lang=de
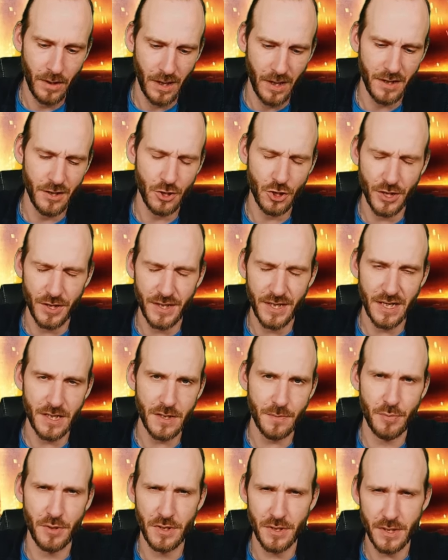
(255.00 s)
Ja, hier steht
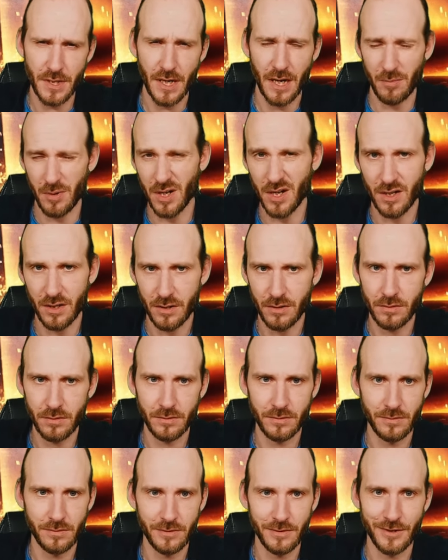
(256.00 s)
Jaspis,
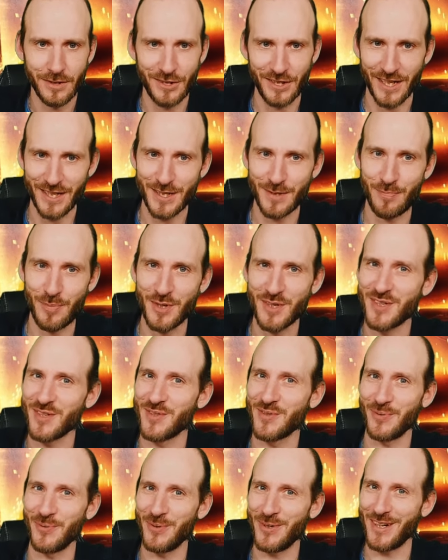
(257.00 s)
aber Jaspis
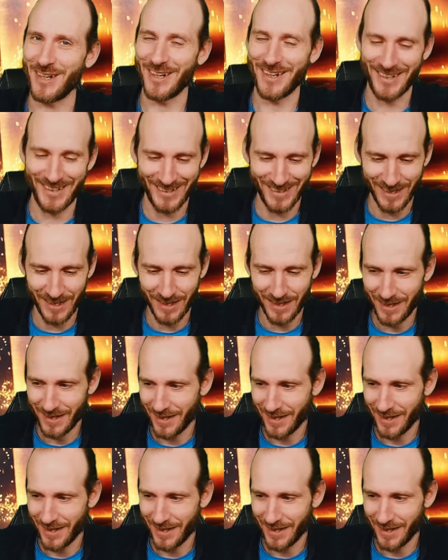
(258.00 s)
ist auch geil.